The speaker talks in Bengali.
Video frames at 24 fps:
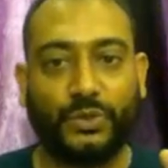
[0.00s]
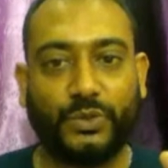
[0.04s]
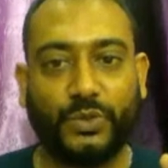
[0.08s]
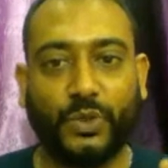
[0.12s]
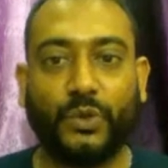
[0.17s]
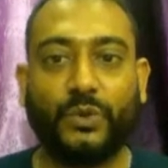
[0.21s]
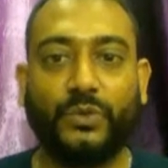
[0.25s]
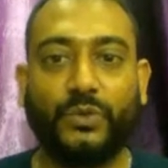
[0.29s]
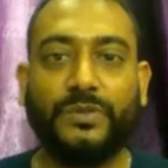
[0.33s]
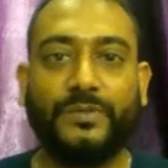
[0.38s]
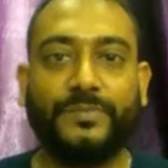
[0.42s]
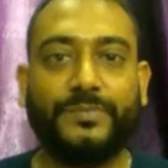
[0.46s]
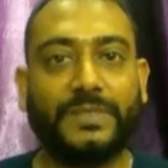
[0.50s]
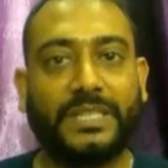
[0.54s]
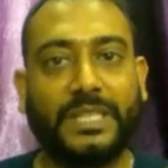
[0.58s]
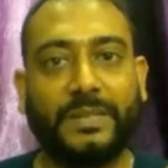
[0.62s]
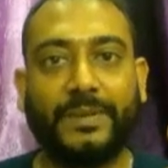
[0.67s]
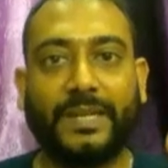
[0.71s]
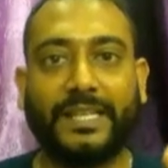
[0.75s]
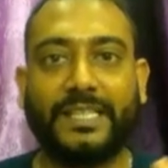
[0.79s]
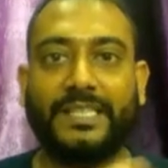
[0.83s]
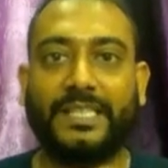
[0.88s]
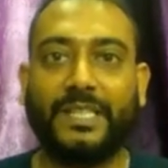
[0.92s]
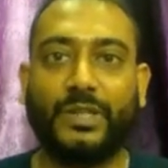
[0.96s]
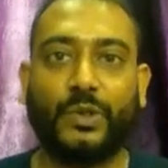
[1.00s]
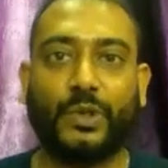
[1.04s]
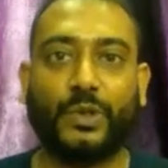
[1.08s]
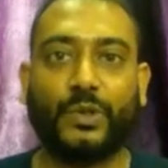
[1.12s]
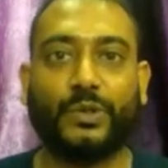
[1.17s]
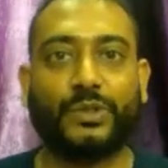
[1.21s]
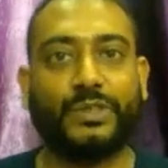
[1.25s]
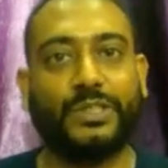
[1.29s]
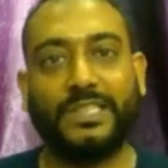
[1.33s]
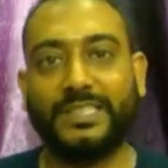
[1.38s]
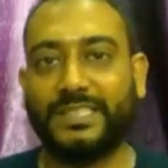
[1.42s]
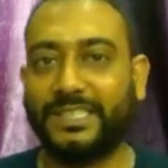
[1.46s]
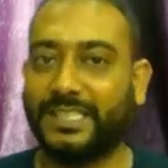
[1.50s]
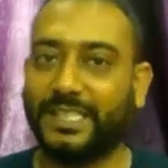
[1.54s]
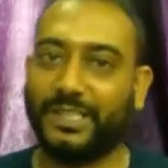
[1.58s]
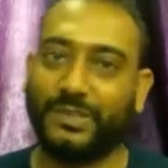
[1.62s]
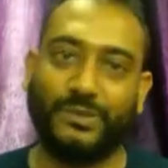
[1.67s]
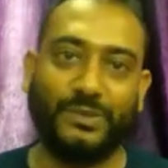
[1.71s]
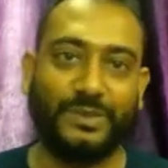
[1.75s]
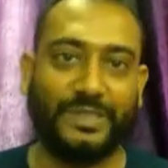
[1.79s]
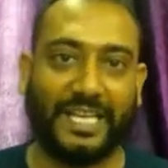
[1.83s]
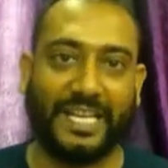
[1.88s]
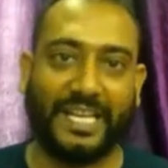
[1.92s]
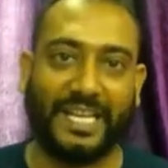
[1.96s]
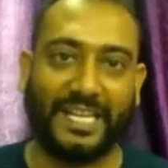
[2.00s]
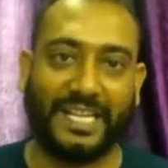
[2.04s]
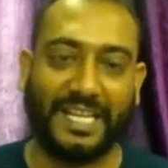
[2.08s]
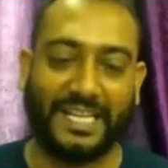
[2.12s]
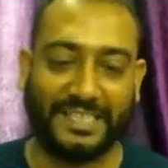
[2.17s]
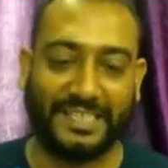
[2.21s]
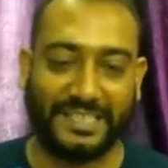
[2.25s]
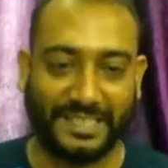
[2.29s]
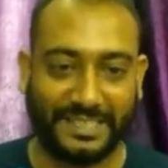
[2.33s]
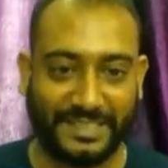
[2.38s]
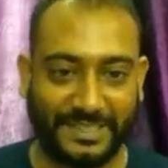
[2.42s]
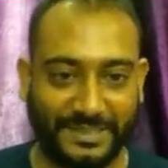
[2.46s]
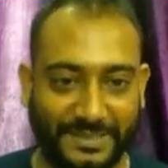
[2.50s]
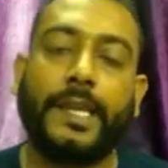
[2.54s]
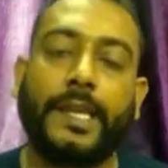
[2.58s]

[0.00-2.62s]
চলুন ডিবাগিং কি করে করতে হয় সেটা একটু দেখে নেওয়া যাক